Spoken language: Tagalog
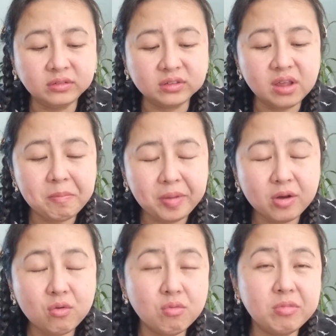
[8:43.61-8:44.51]
Diba?
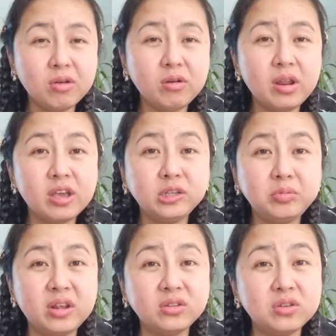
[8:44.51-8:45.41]
Pero kung meron ka na
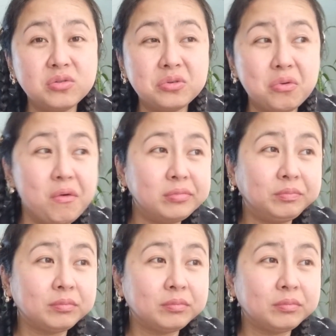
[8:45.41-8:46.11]
experience siguro,